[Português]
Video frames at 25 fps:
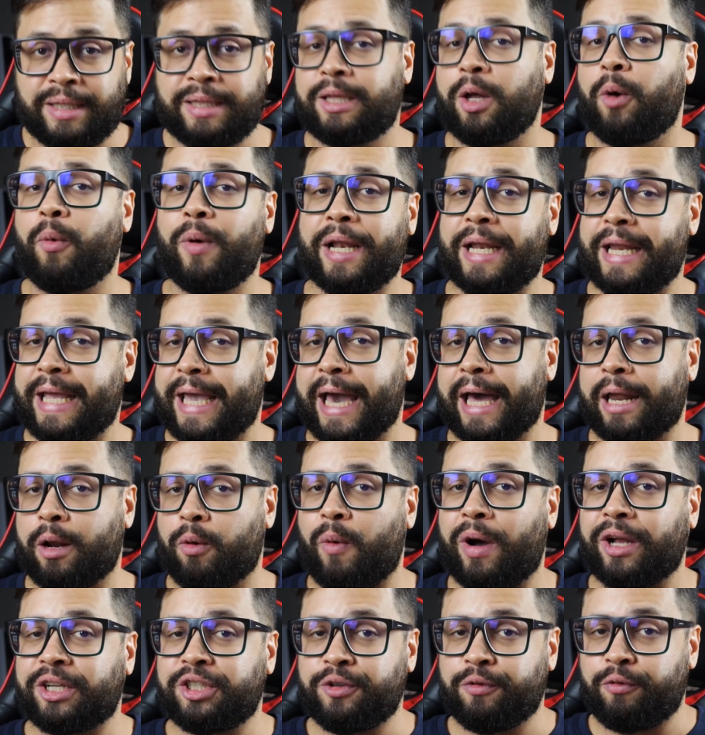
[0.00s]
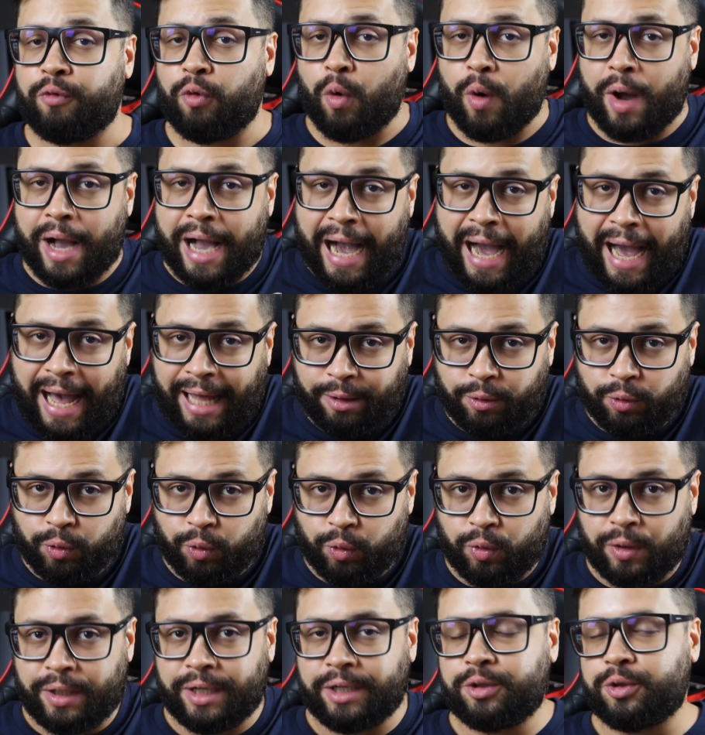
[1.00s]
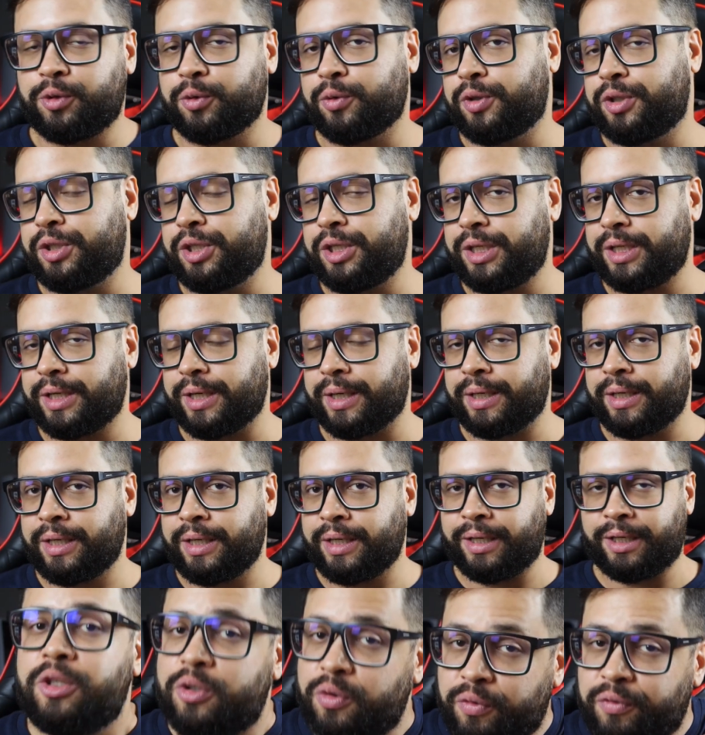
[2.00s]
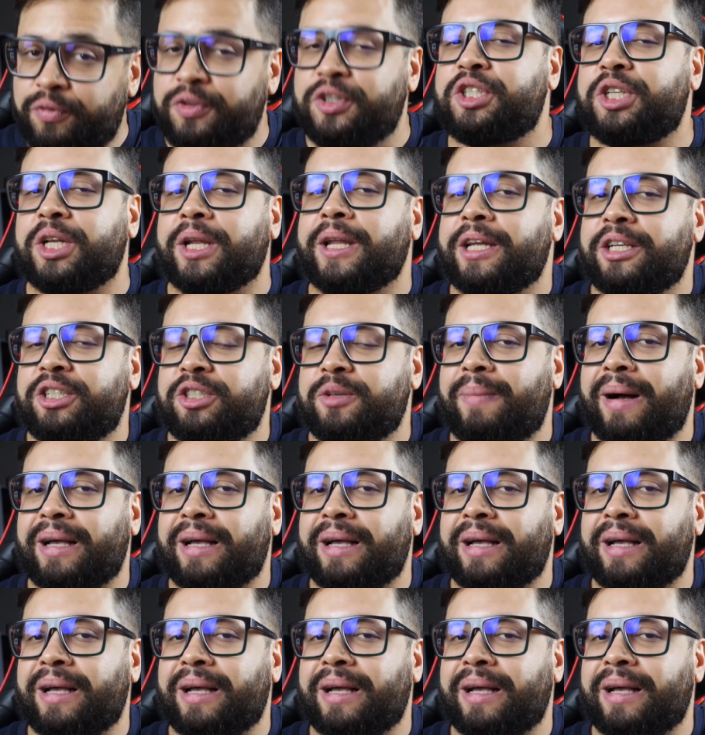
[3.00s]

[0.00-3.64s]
Então ele era um advogado durante o dia e um vigilante